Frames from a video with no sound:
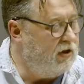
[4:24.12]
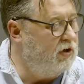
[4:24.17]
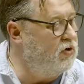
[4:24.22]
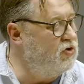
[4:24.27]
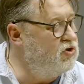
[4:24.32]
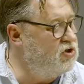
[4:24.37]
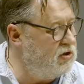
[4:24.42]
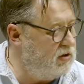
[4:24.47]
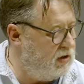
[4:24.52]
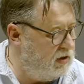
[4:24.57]

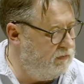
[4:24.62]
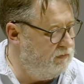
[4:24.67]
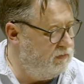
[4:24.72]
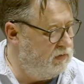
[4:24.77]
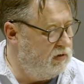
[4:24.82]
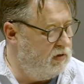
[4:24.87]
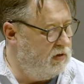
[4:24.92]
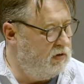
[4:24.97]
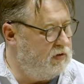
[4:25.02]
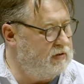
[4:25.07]
rodzinę.
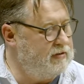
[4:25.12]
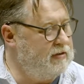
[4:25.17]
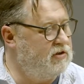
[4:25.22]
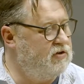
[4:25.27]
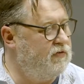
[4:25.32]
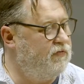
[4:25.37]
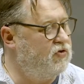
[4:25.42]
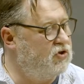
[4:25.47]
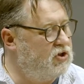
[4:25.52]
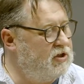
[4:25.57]
To
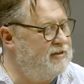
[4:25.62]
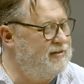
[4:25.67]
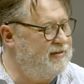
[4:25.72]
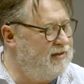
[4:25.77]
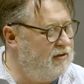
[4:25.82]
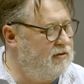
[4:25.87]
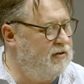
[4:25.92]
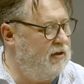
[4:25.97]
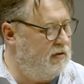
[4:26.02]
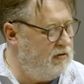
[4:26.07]
znaczy
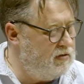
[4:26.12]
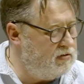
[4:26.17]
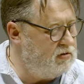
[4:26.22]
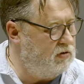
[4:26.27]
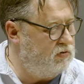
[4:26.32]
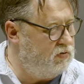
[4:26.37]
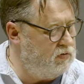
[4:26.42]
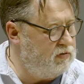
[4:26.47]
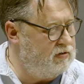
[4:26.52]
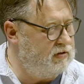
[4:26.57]
wszystkie te
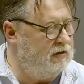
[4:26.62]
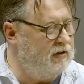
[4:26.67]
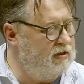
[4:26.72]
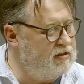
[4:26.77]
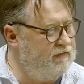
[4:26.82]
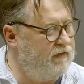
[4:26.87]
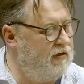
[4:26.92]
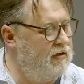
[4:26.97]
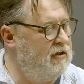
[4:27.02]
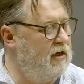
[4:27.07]
instytucje nie
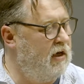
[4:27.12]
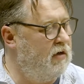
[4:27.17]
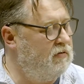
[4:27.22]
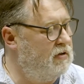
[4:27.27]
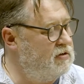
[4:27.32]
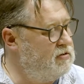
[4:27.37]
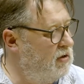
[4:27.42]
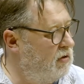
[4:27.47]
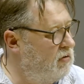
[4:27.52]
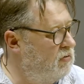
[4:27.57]
zwalniają
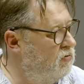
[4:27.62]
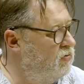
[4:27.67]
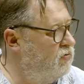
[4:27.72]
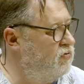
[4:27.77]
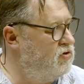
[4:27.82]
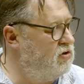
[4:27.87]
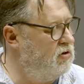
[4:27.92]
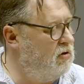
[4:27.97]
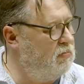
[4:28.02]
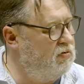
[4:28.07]
nas jako
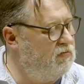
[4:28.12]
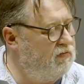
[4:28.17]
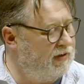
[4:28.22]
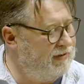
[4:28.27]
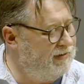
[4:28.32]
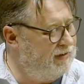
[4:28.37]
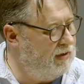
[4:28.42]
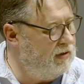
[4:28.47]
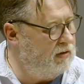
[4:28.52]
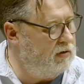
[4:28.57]
ludzi i
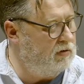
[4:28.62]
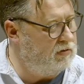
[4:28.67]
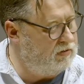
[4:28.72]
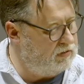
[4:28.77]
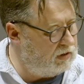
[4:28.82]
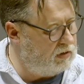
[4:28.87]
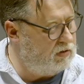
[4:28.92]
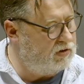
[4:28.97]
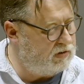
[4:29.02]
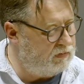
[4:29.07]
obywateli od
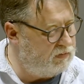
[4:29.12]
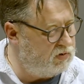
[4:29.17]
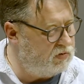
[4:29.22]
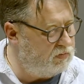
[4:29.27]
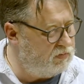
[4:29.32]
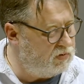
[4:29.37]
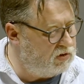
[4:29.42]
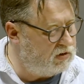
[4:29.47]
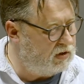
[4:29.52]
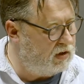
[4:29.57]
tego,
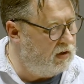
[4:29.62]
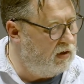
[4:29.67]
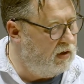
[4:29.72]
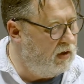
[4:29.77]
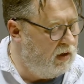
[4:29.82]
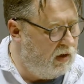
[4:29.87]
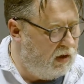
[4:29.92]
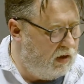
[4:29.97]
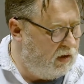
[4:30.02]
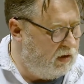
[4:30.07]
żebyśmy się
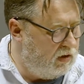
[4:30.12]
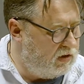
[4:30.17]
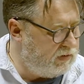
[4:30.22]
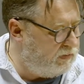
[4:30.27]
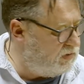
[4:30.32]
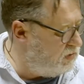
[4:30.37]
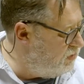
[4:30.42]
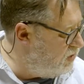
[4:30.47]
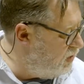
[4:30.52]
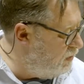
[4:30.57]

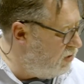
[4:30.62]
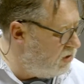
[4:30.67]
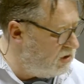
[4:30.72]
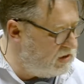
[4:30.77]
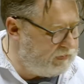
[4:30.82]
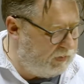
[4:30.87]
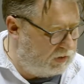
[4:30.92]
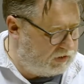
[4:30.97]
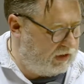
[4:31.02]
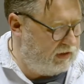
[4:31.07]
żebyśmy się mogli
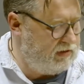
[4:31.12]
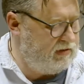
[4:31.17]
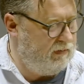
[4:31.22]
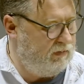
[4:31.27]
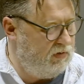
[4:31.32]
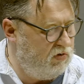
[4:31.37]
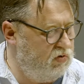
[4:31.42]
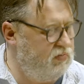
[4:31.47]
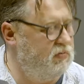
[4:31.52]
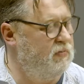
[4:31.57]
spotkać z
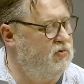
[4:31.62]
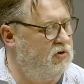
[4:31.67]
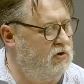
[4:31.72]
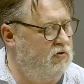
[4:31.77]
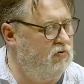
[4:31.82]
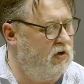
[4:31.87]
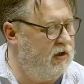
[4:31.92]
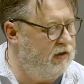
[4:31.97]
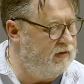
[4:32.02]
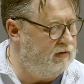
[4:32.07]
tymi ludźmi przy
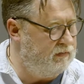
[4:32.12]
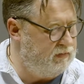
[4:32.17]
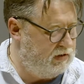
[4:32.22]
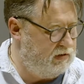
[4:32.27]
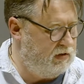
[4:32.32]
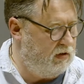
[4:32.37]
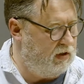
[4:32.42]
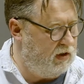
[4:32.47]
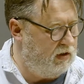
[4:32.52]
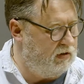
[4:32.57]
kuchennym
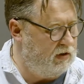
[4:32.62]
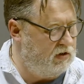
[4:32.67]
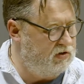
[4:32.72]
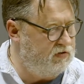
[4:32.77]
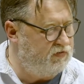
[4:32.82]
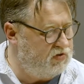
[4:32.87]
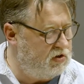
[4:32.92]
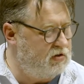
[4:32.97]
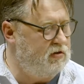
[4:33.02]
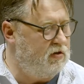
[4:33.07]
stole.
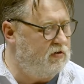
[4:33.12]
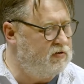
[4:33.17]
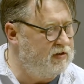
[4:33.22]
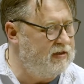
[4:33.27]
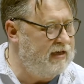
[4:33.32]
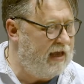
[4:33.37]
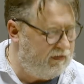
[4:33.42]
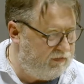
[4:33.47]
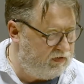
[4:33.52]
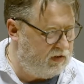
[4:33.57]
Znaczy wszystko, co
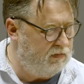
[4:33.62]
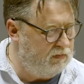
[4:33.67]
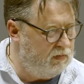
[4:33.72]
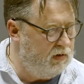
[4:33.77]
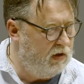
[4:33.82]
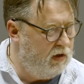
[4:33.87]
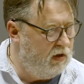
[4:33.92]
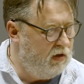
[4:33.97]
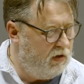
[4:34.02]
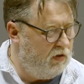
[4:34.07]
ja wiem
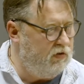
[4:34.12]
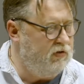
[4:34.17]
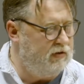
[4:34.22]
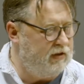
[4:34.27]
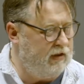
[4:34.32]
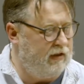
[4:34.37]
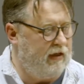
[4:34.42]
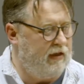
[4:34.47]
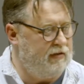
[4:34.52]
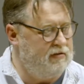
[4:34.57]
o
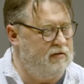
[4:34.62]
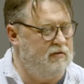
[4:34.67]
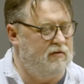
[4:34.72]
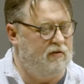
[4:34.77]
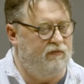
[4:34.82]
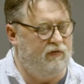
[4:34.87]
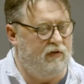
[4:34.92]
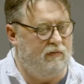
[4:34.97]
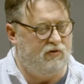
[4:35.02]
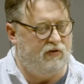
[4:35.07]
integracji,
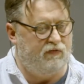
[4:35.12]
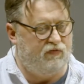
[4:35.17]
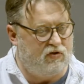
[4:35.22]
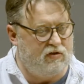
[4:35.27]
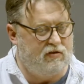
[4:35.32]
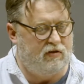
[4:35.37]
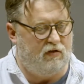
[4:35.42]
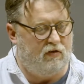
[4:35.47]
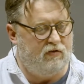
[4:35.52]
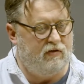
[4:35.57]
to wiem, że
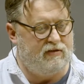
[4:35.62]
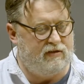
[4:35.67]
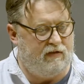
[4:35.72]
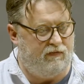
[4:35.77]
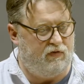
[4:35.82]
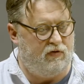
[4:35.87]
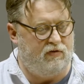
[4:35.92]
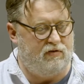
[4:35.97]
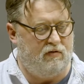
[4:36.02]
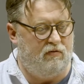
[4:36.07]
wszystkie one
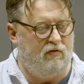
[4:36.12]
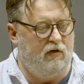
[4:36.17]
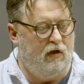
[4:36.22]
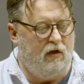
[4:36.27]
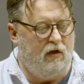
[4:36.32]
zawodzą,